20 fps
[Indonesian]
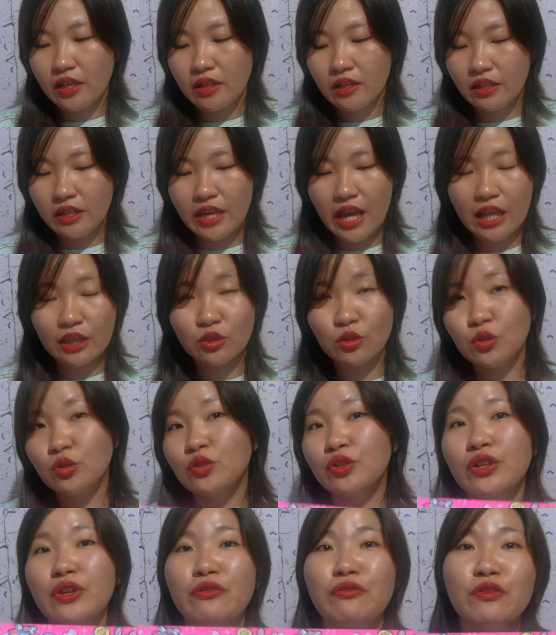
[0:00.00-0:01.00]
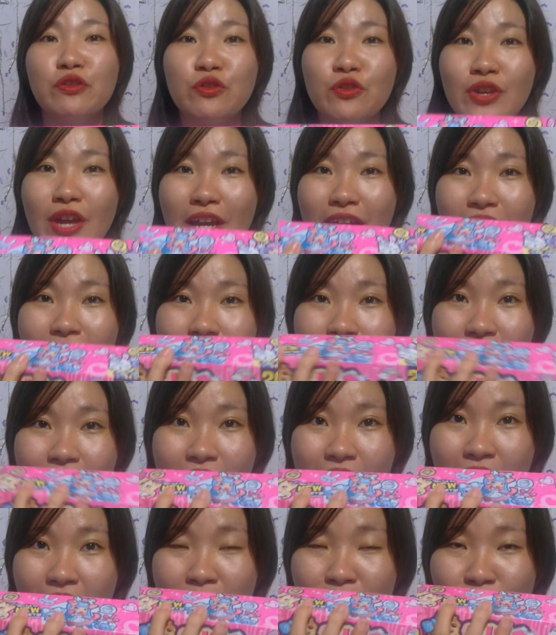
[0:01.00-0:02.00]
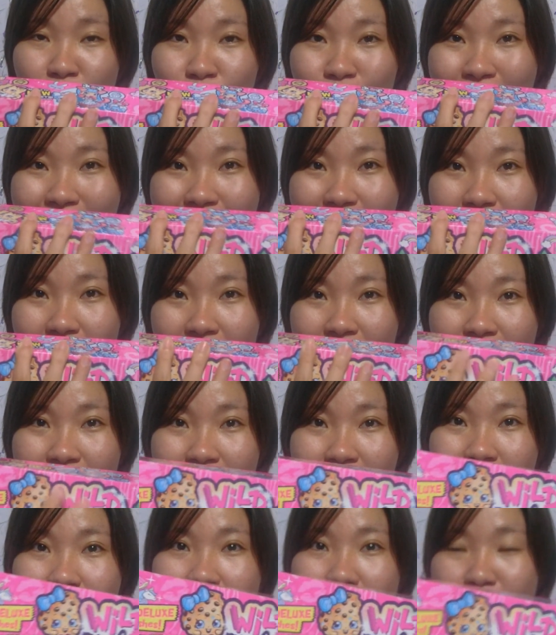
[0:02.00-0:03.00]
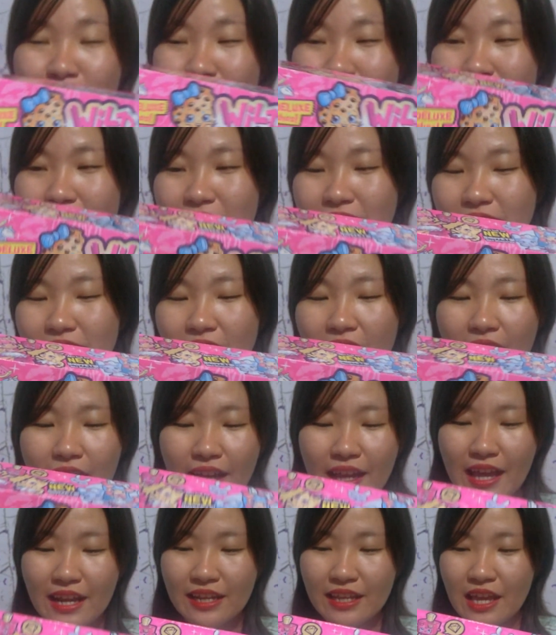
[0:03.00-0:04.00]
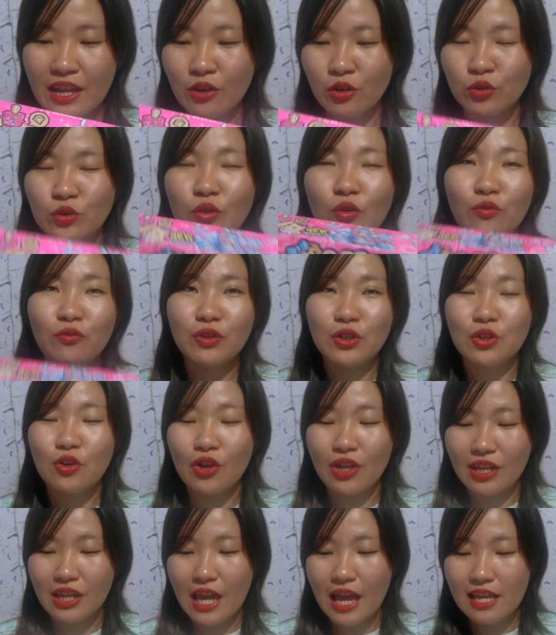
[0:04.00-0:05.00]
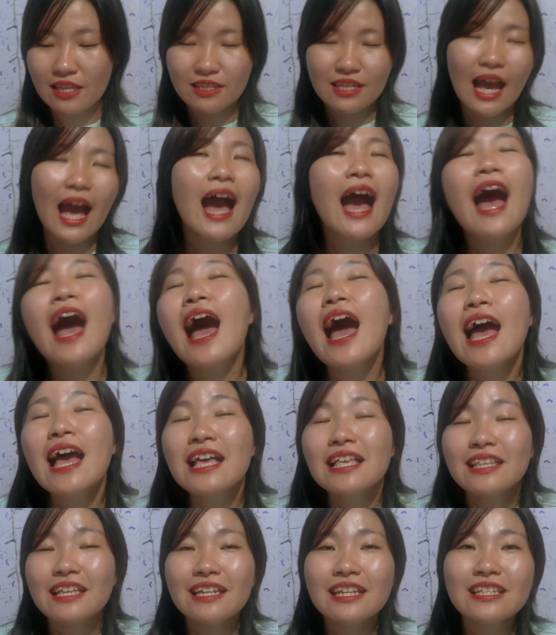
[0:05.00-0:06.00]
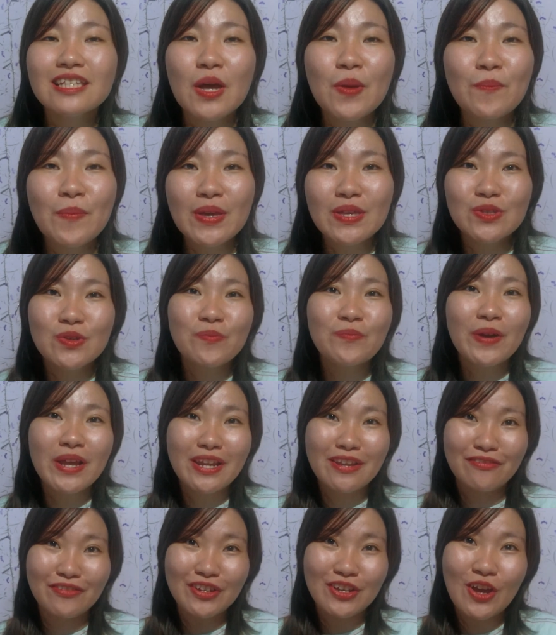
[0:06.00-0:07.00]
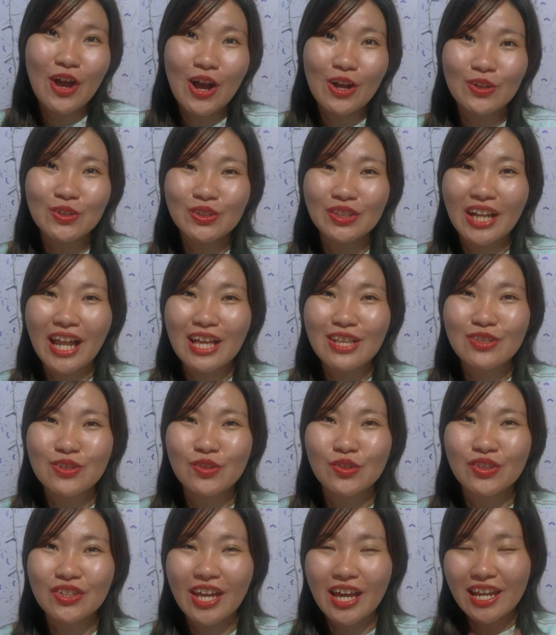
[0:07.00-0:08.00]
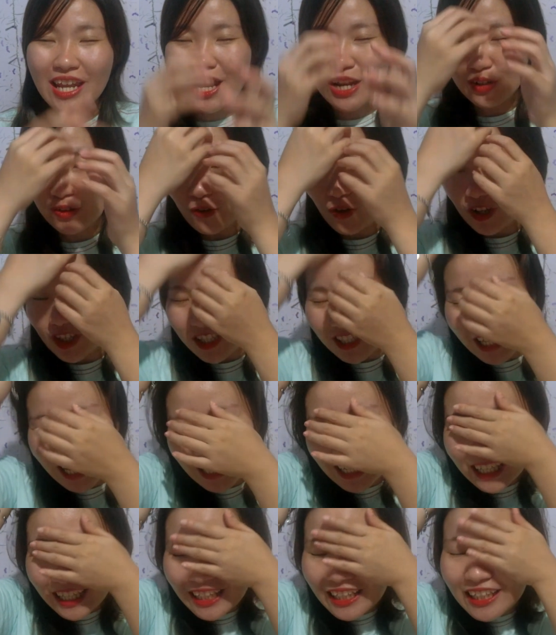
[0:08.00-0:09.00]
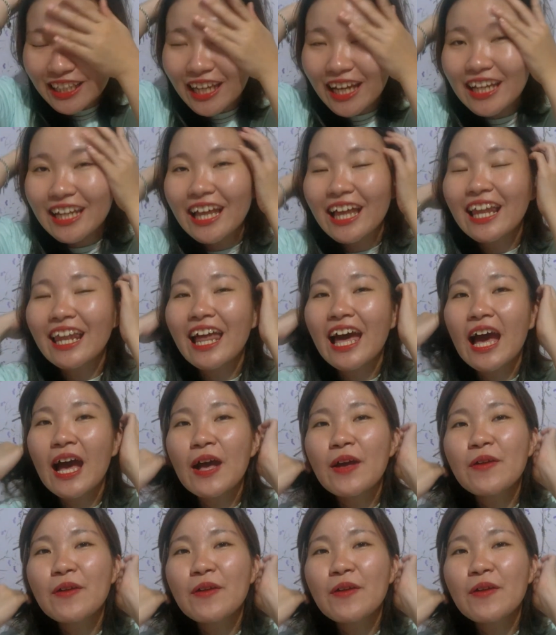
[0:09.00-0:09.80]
lihat dulu review yang ini, unboxing yang ini ya bisa silahkan ya nonton video ini aja. Jadi sampai jumpa di video aku selanjutnya dan quotes kali ini adalah